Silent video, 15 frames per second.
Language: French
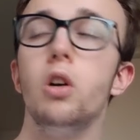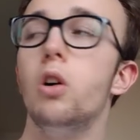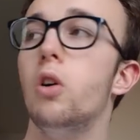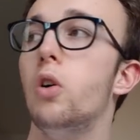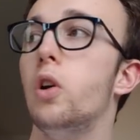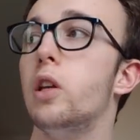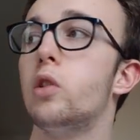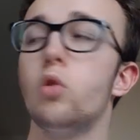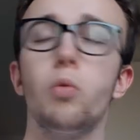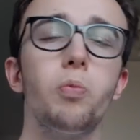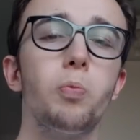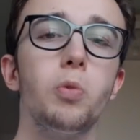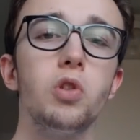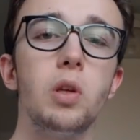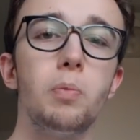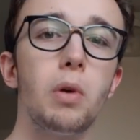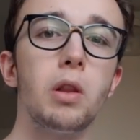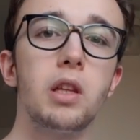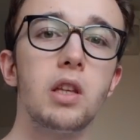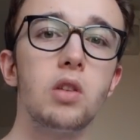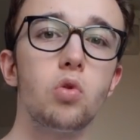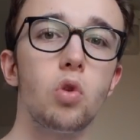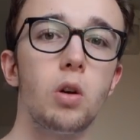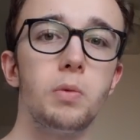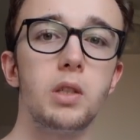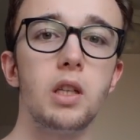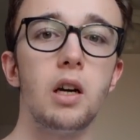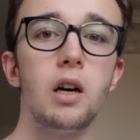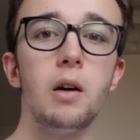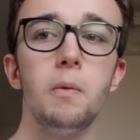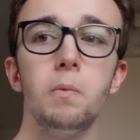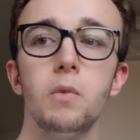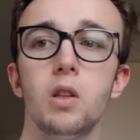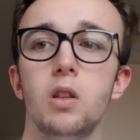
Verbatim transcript: Ils ont posé plein de questions comme ça.